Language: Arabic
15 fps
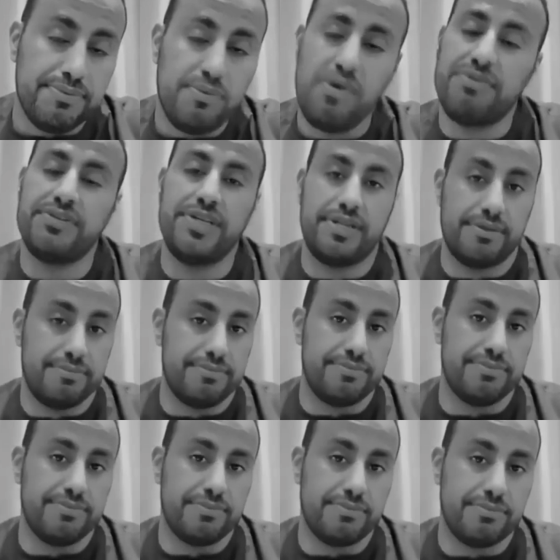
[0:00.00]
موافقين
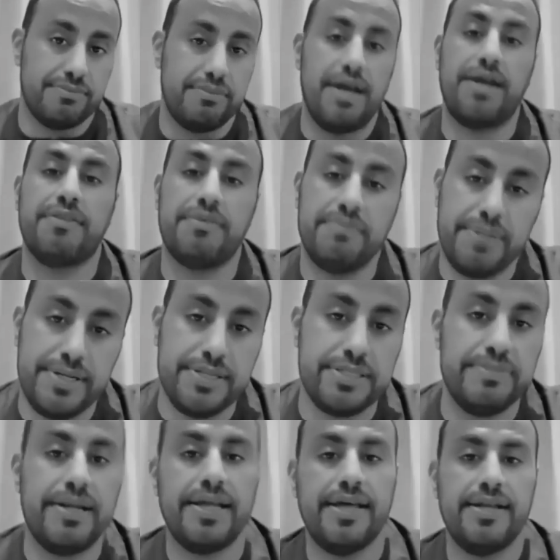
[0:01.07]
ايضا
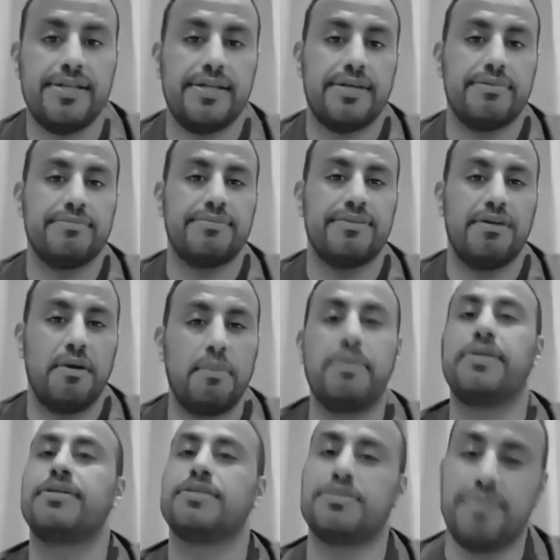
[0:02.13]
بالنسبه لكندا
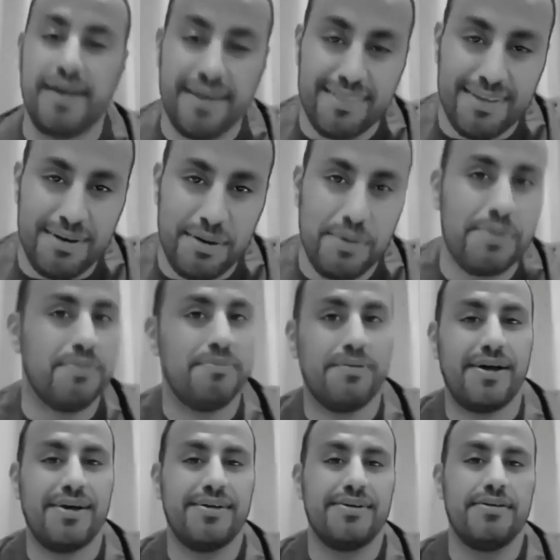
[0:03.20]
بالنسبه ايضا
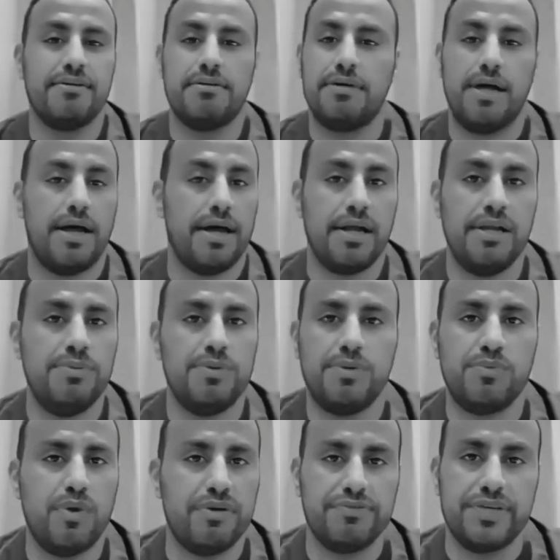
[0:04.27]
لاوروبا
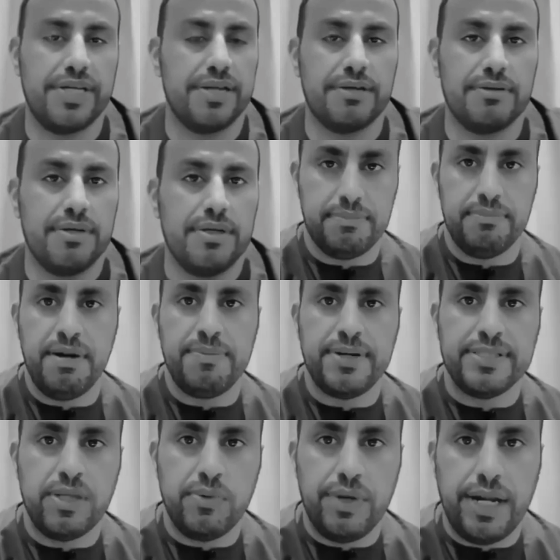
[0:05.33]
اغلبهم موافقين ما ابغى
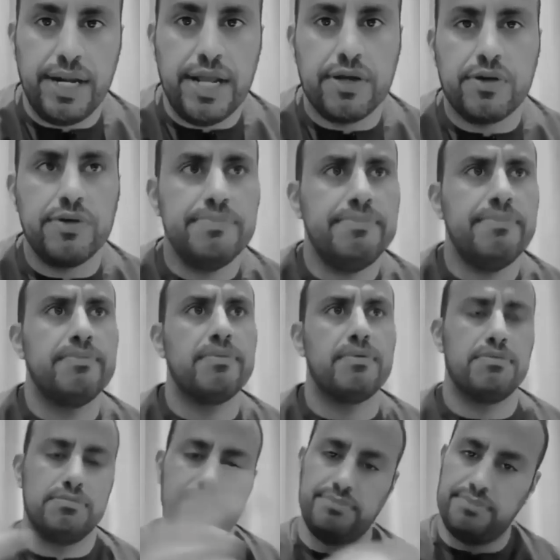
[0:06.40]
اطول عليكم
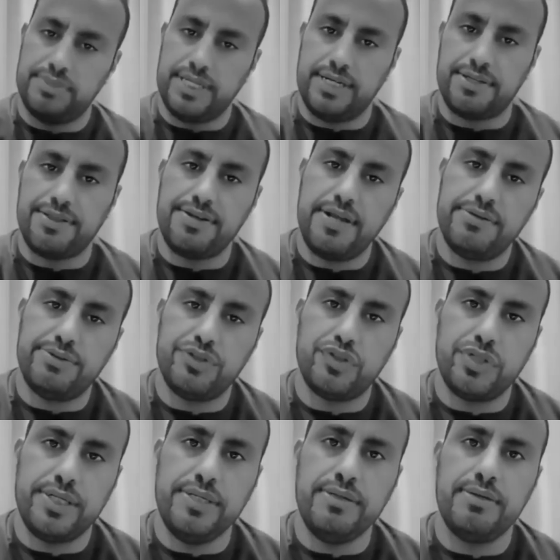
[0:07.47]
سنه
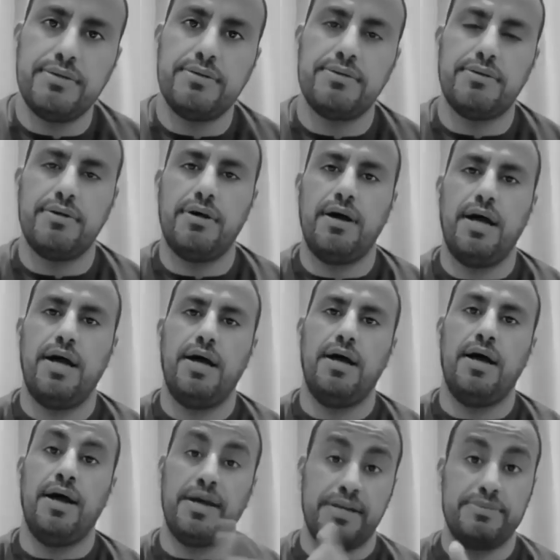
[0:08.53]
22
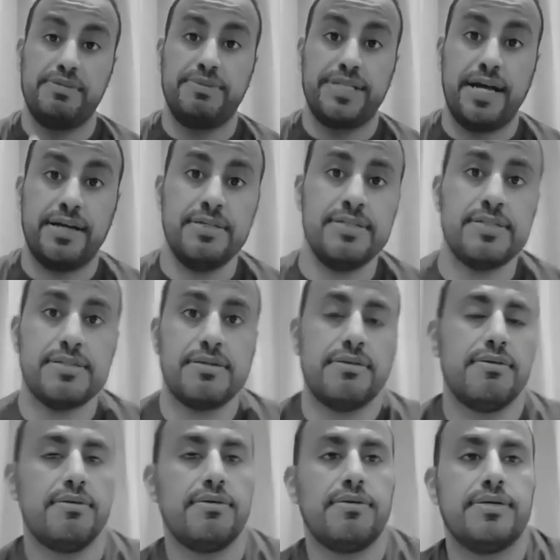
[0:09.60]
اغلب المدارس
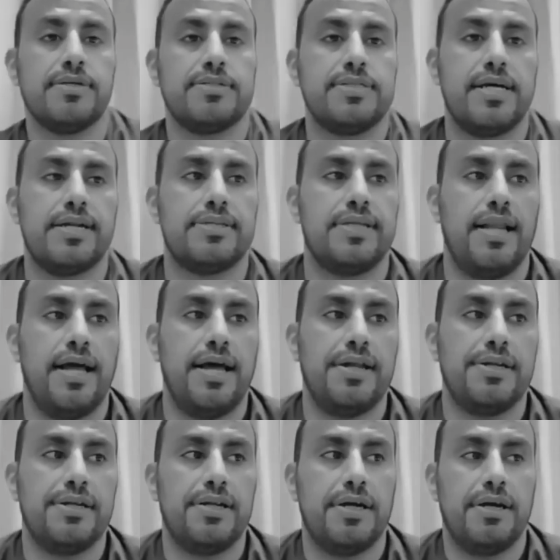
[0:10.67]
صارت
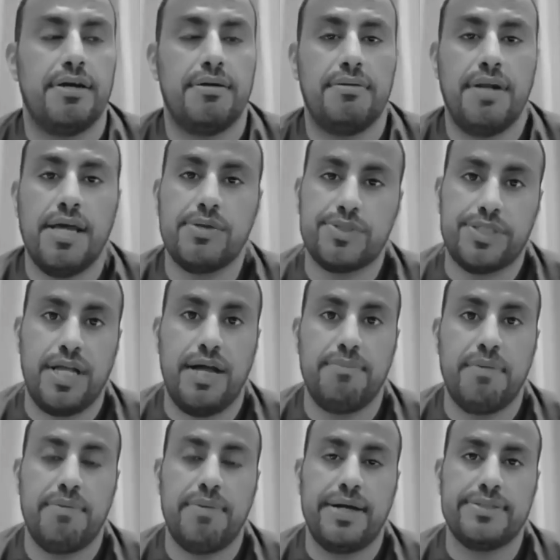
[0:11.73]
الان آه، لا يوجد
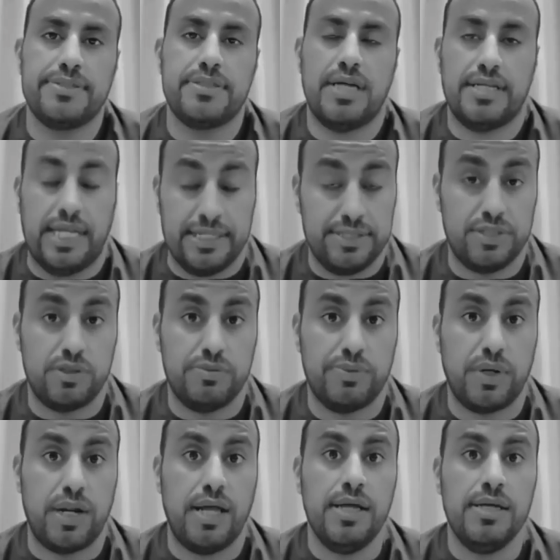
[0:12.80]
حمامات
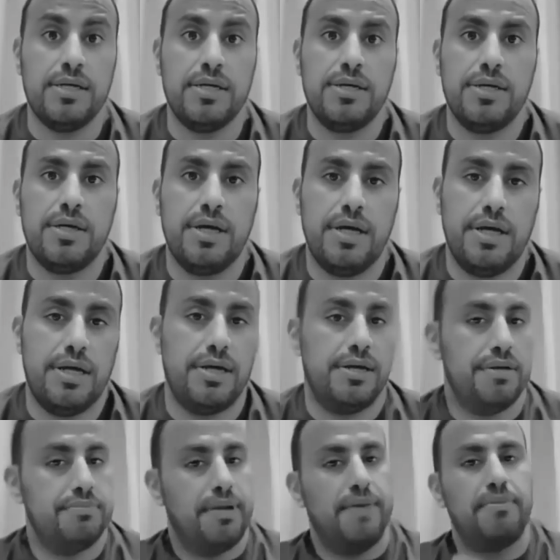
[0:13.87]
اعزكم الله
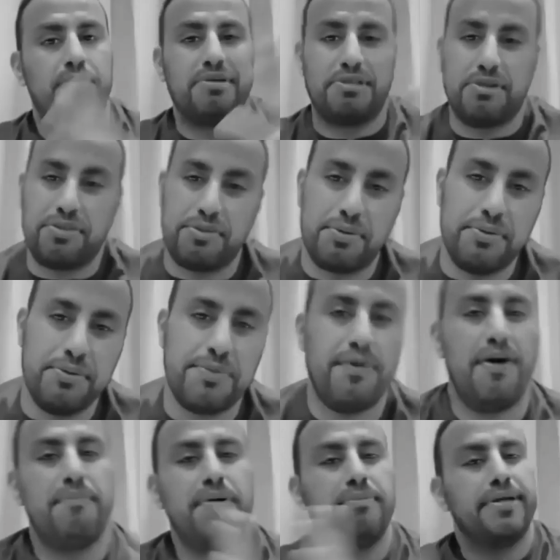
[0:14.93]
آه، حمامات للذكور
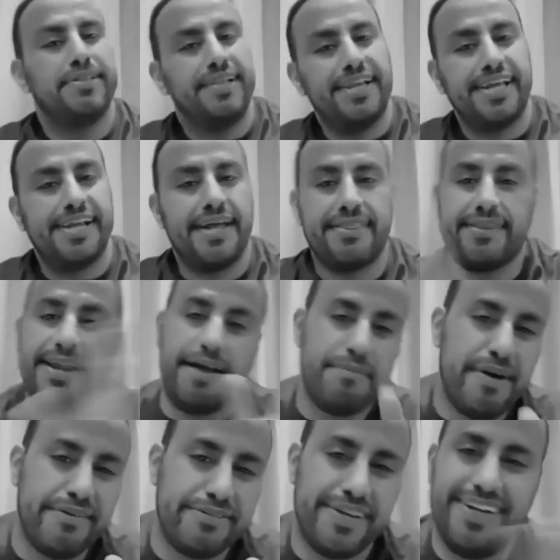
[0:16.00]
وحمامات للاناث لا
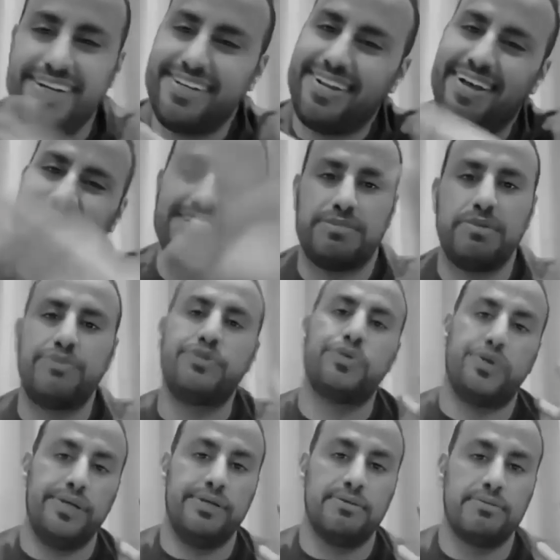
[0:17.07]
ما في الحين خلاص
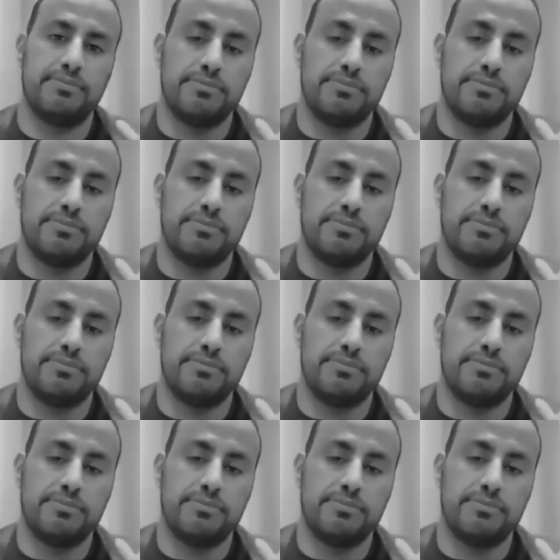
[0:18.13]
مفتوح